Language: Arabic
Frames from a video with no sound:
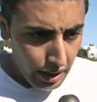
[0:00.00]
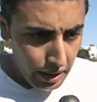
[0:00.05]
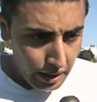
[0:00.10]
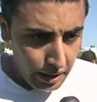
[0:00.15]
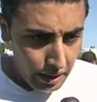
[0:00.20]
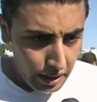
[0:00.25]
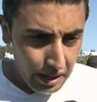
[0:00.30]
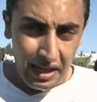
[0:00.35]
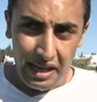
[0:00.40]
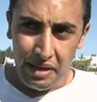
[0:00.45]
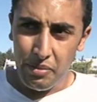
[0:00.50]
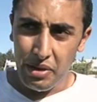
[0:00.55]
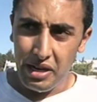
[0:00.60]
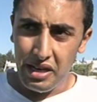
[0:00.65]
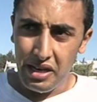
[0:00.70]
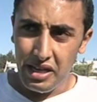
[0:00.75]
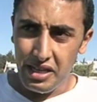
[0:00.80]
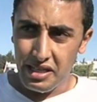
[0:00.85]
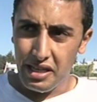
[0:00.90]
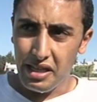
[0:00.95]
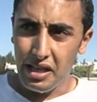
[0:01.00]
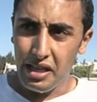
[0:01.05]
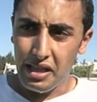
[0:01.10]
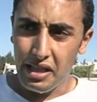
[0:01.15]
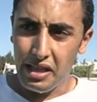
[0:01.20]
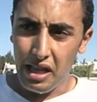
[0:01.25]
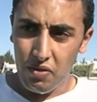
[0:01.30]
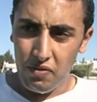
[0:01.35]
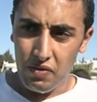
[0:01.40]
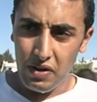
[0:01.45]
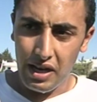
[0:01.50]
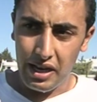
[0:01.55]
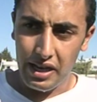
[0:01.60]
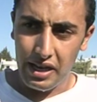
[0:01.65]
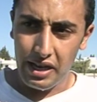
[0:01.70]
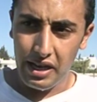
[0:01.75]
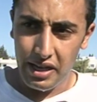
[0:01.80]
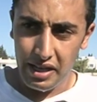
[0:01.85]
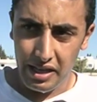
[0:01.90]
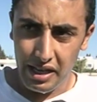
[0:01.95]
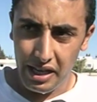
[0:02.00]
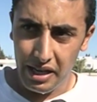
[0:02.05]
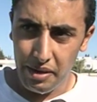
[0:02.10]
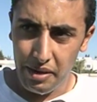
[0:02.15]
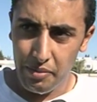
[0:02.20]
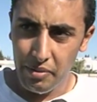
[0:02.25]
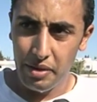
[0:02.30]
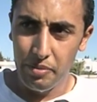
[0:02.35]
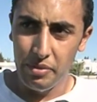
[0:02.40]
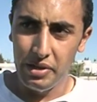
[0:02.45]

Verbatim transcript: هذيك كيما الناس تهور في الحكايات نحن ما